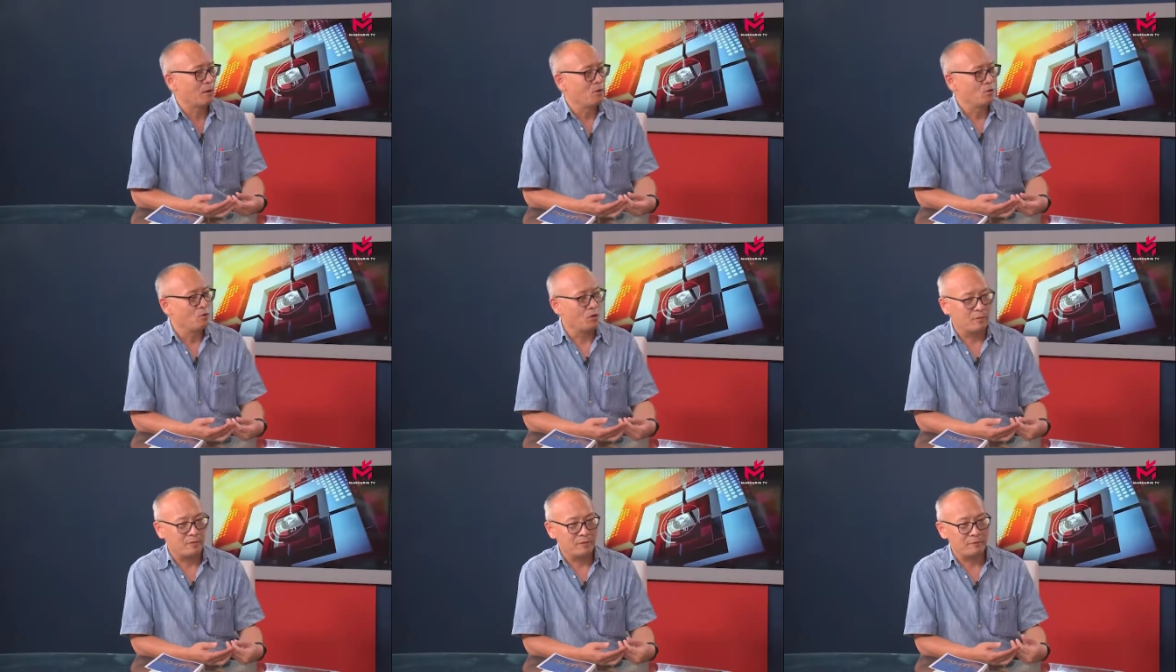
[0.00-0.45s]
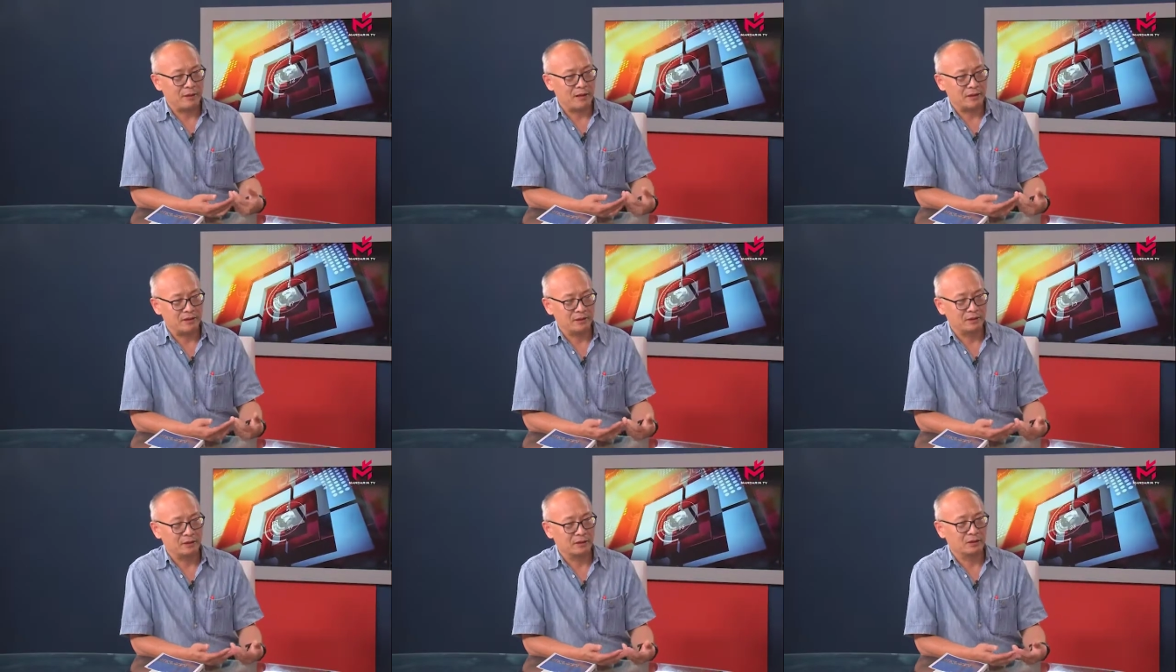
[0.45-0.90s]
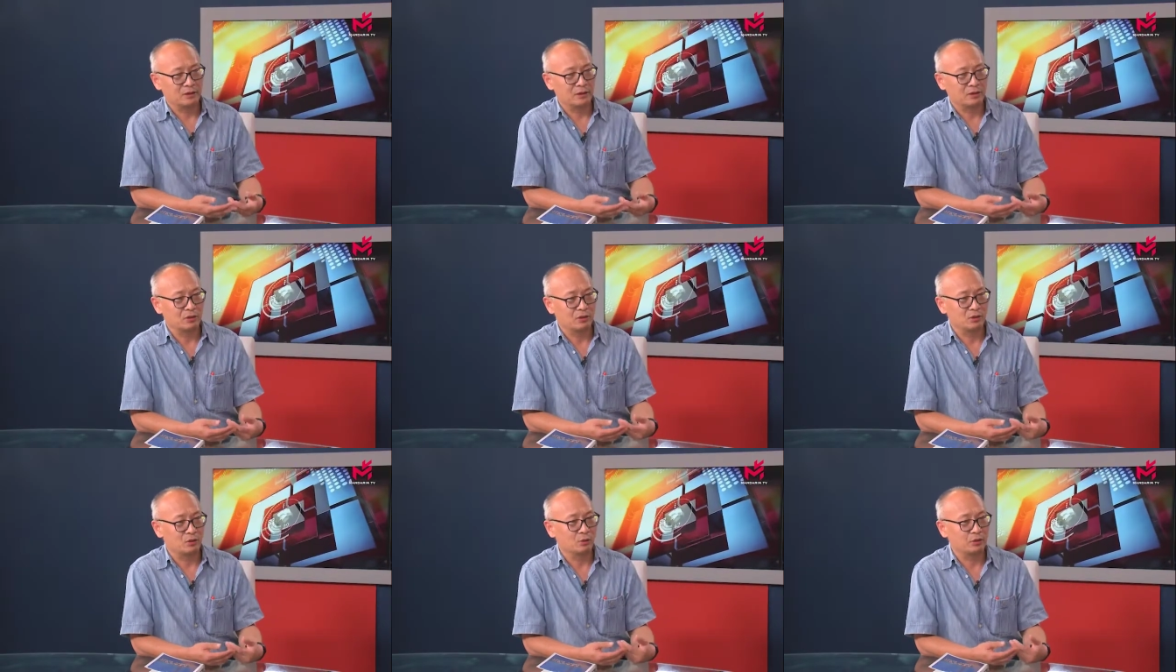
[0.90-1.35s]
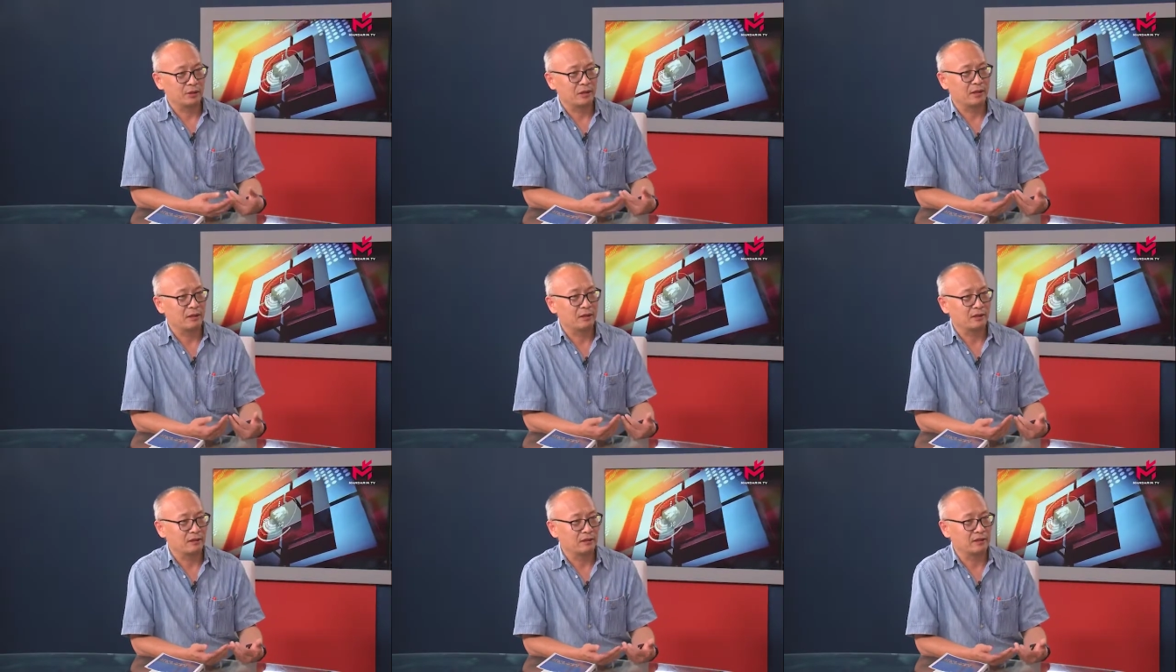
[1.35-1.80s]
我们把那个酒
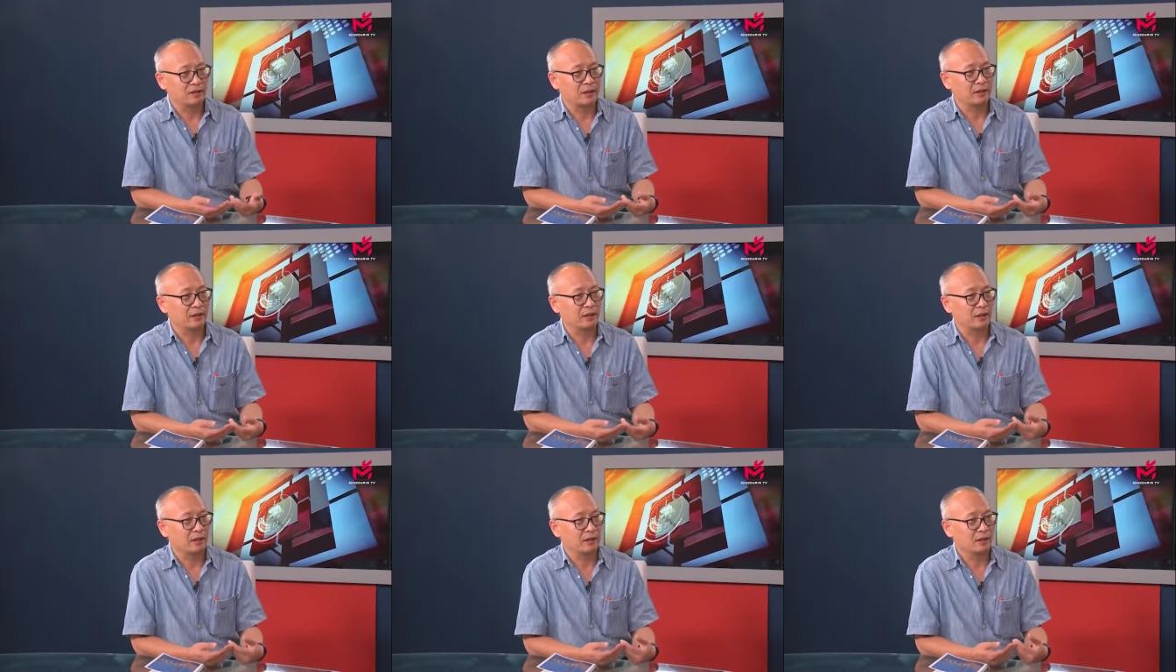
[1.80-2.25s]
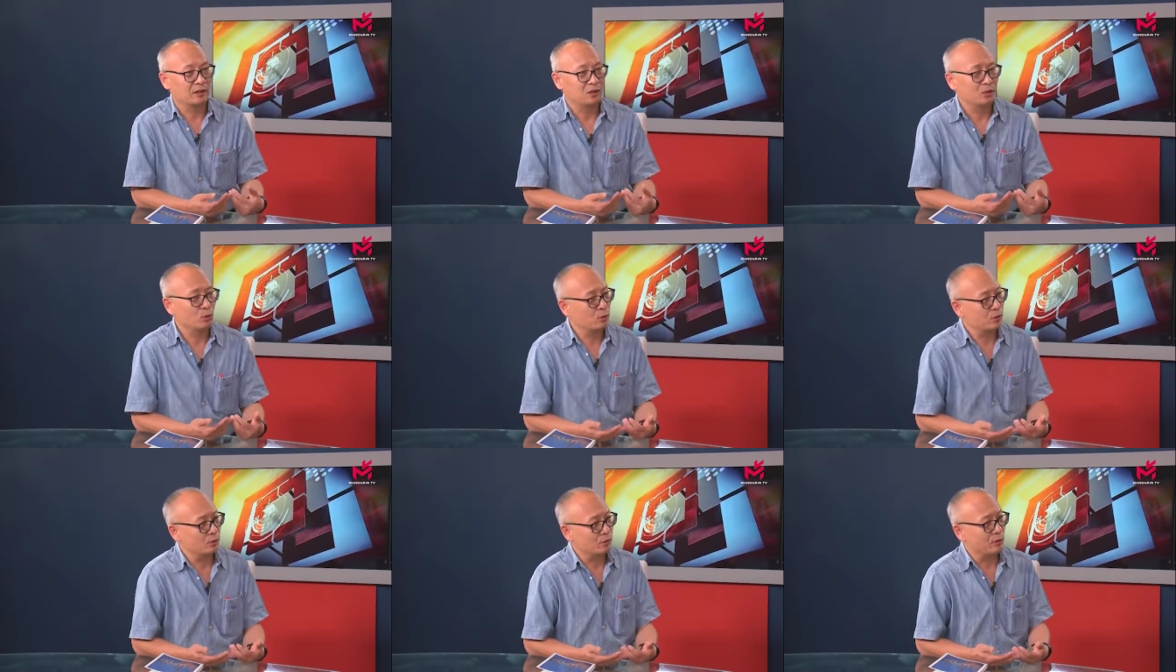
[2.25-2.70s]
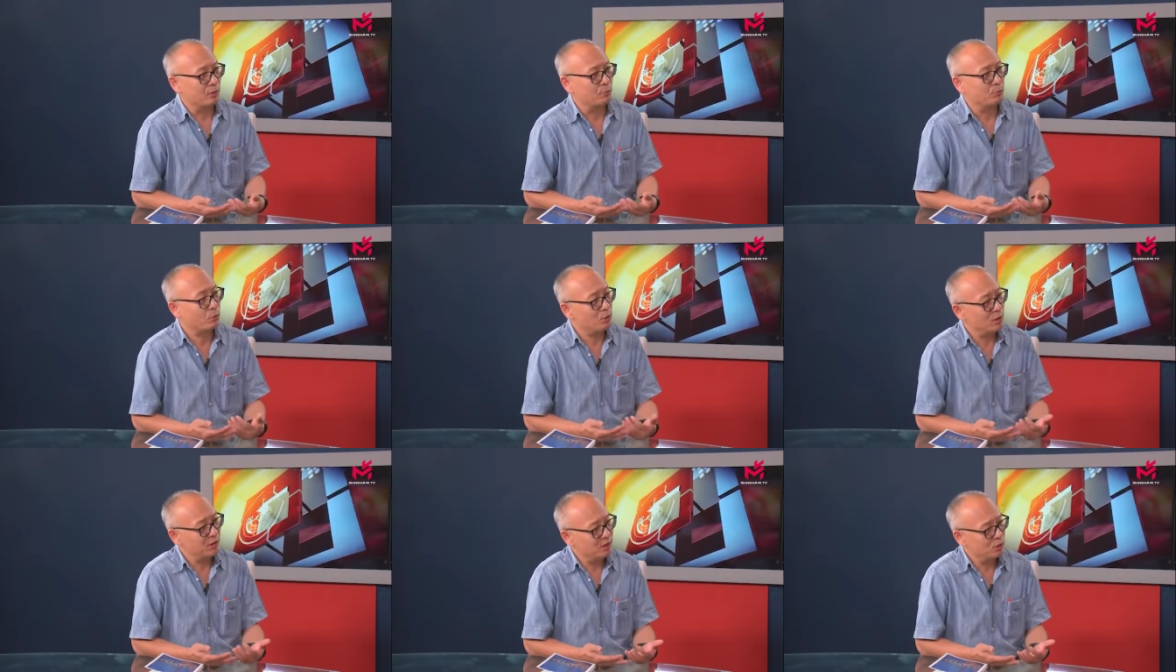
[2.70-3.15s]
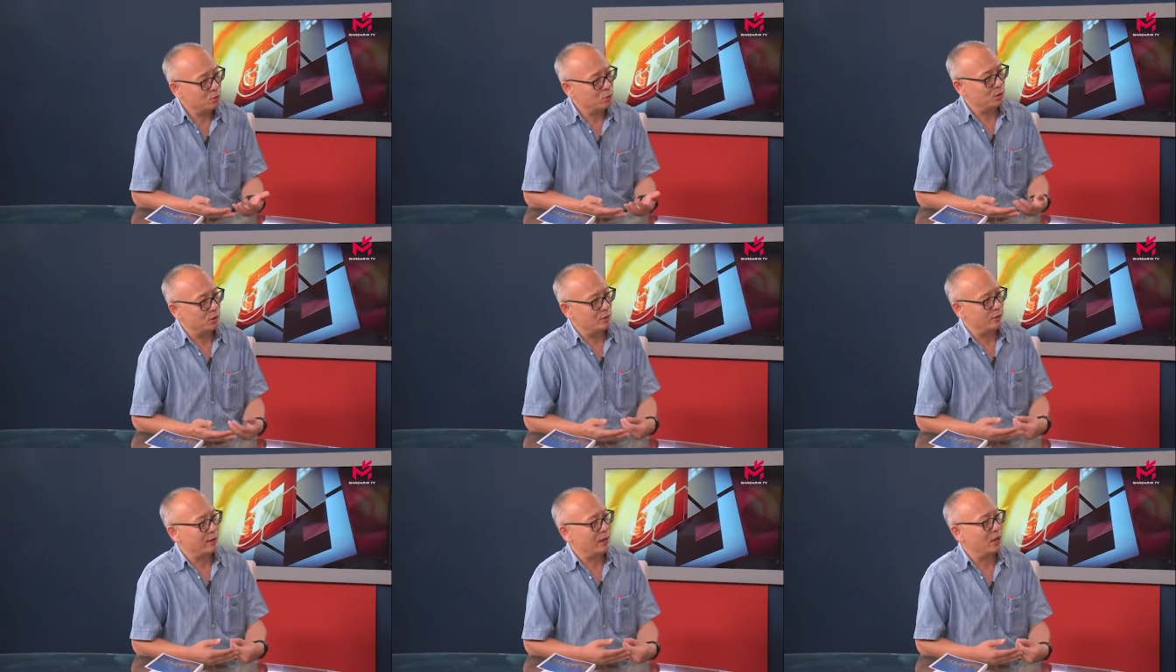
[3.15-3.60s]
店献给医护人员，不光医
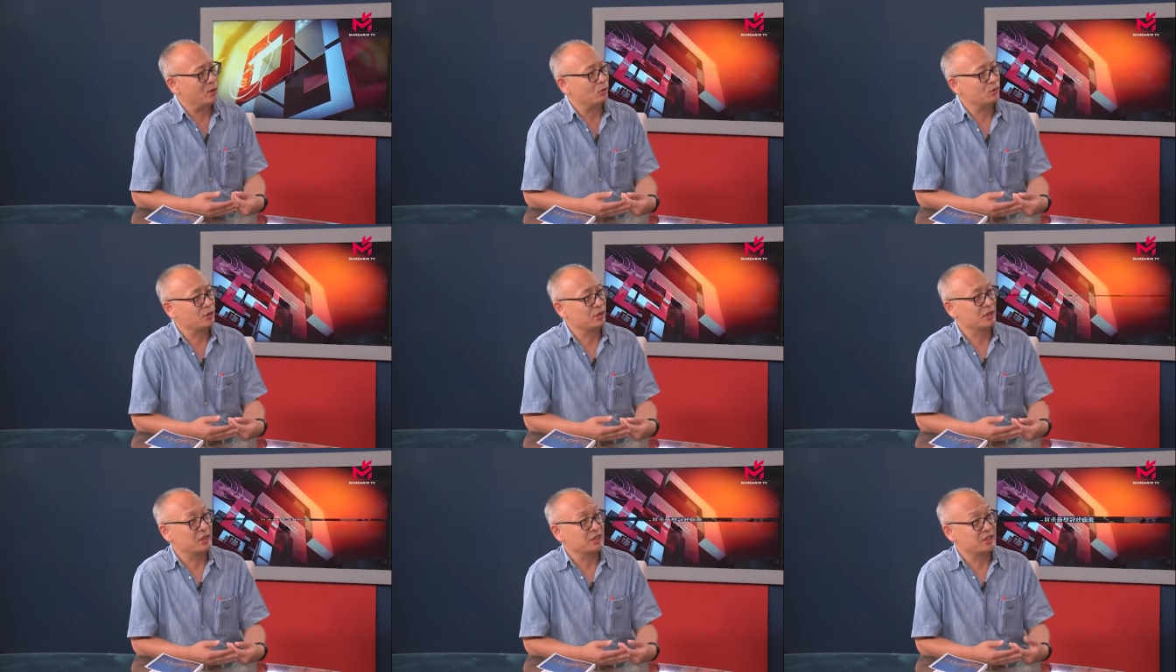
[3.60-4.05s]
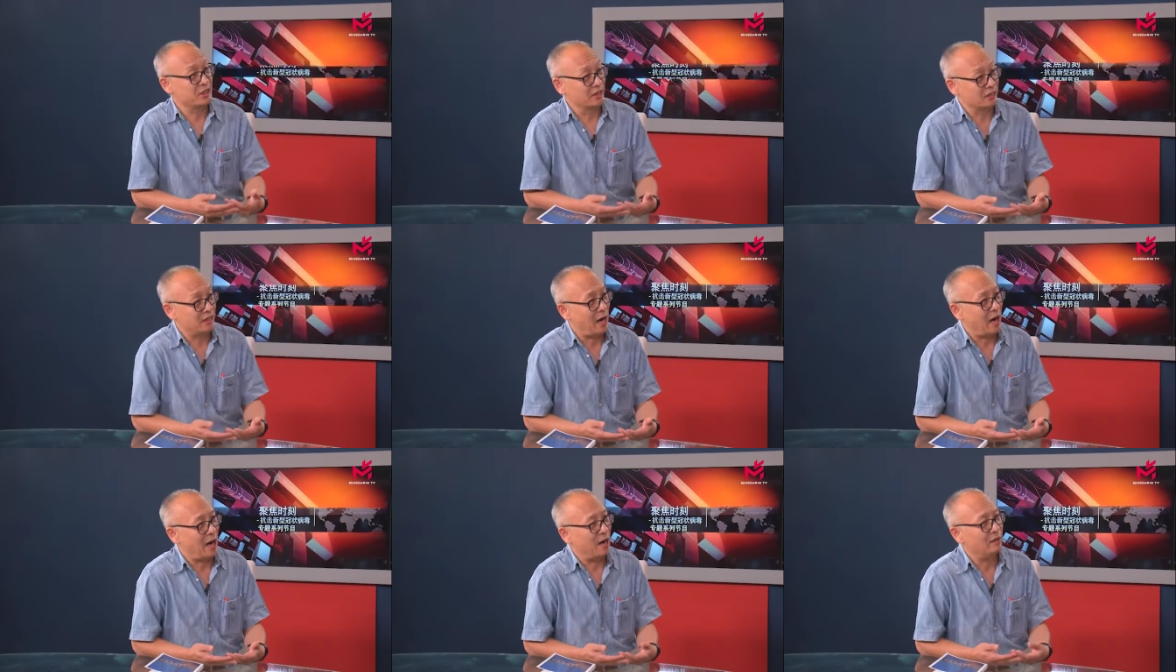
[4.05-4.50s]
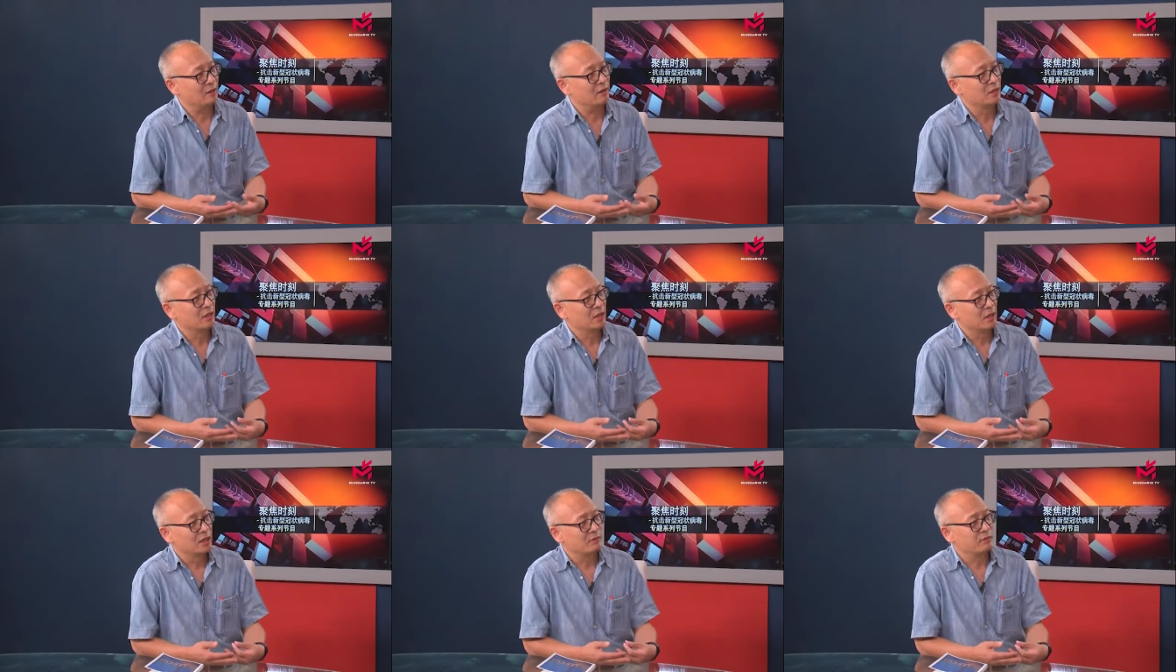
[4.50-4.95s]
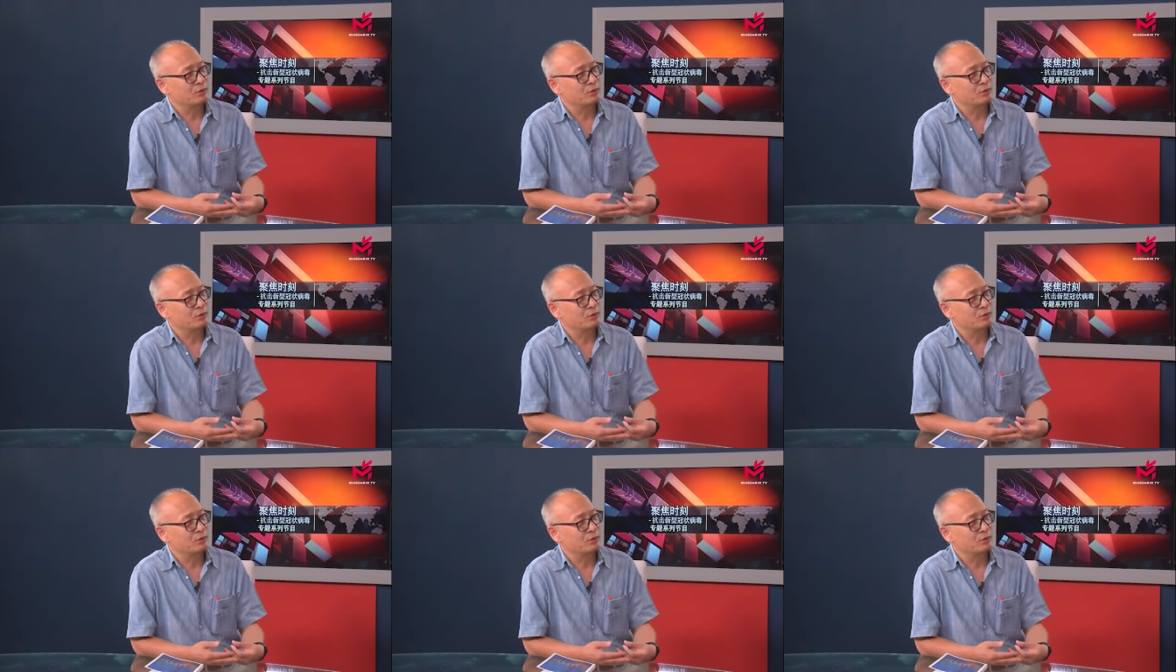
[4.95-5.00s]
护人员，还有那个警察。嗯。